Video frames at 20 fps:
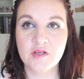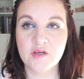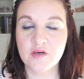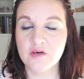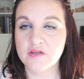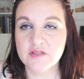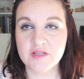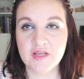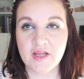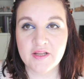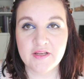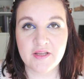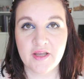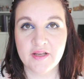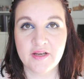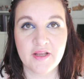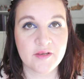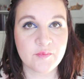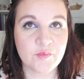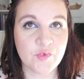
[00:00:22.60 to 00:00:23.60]
und kann
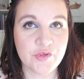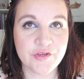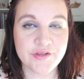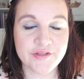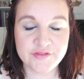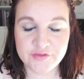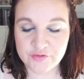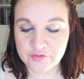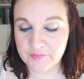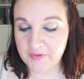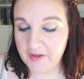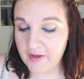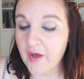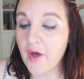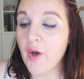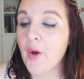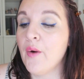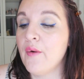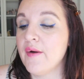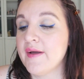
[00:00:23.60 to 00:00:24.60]
keine Anmoderation mehr.
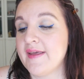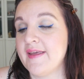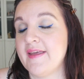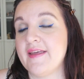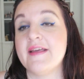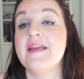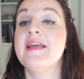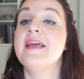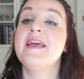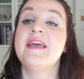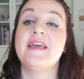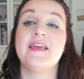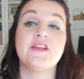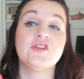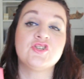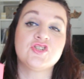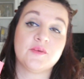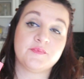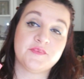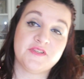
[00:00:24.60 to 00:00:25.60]
Okay,
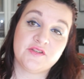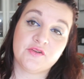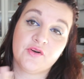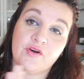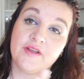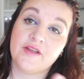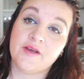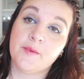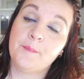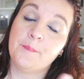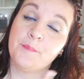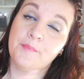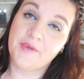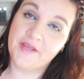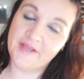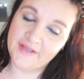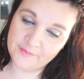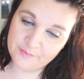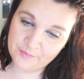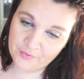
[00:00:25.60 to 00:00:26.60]
ich habe die neue
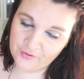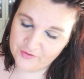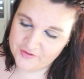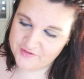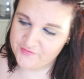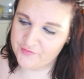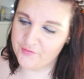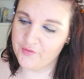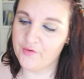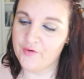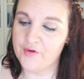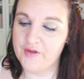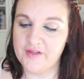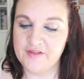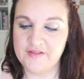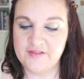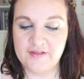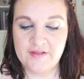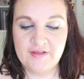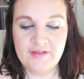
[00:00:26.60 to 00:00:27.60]
Pinkbox für
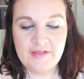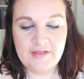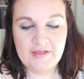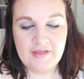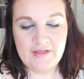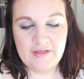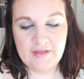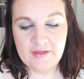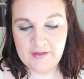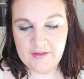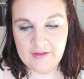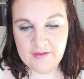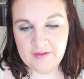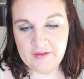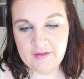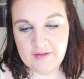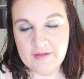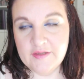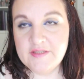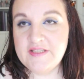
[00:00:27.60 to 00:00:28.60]
euch.
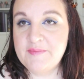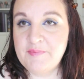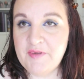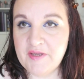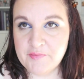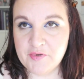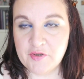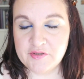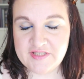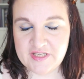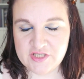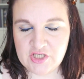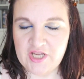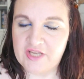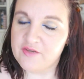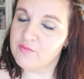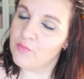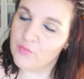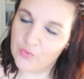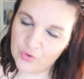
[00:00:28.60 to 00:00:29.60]
Die Pinkbox
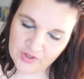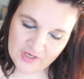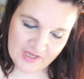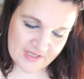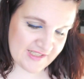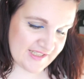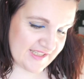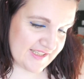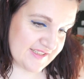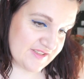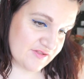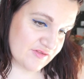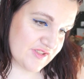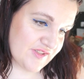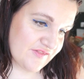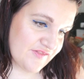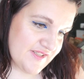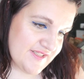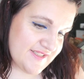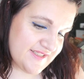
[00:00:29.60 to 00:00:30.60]
erscheint monatlich und
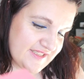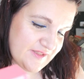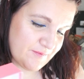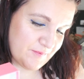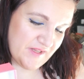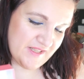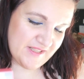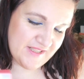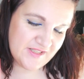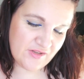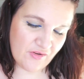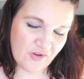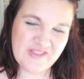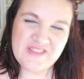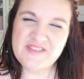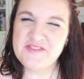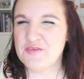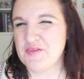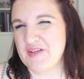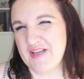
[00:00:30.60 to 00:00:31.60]
ihr wisst, ich bin noch
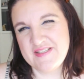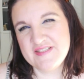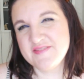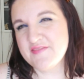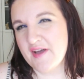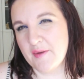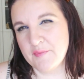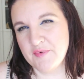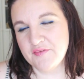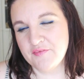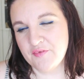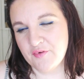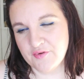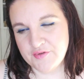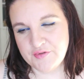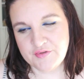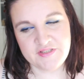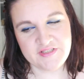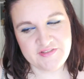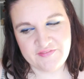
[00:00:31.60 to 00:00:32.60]
nicht so ganz warm
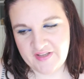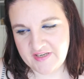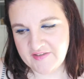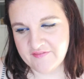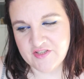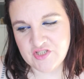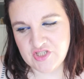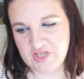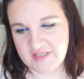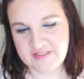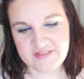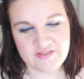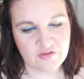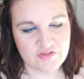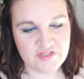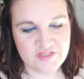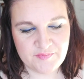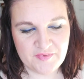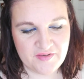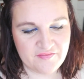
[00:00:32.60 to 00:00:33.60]
geworden und ich werde wahrscheinlich auch
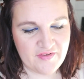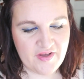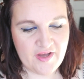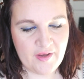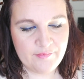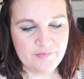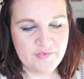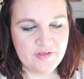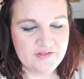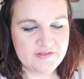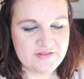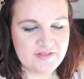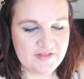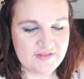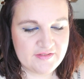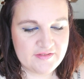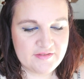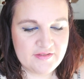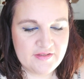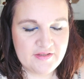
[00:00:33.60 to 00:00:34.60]
nicht mehr warm,
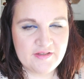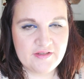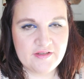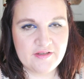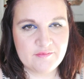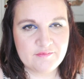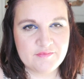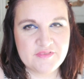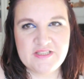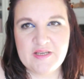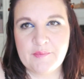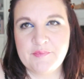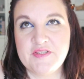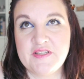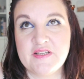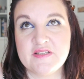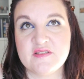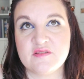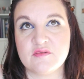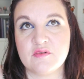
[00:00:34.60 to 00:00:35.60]
denn ähm, ich habe die
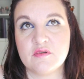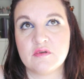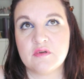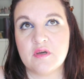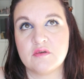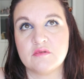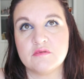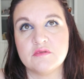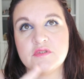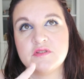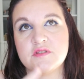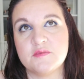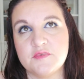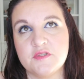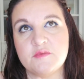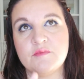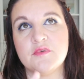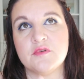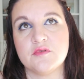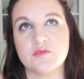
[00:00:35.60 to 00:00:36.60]
jetzt noch August,
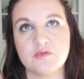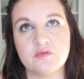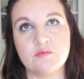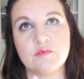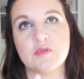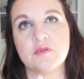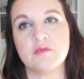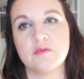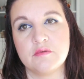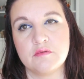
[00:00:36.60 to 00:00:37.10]
September, Oktober,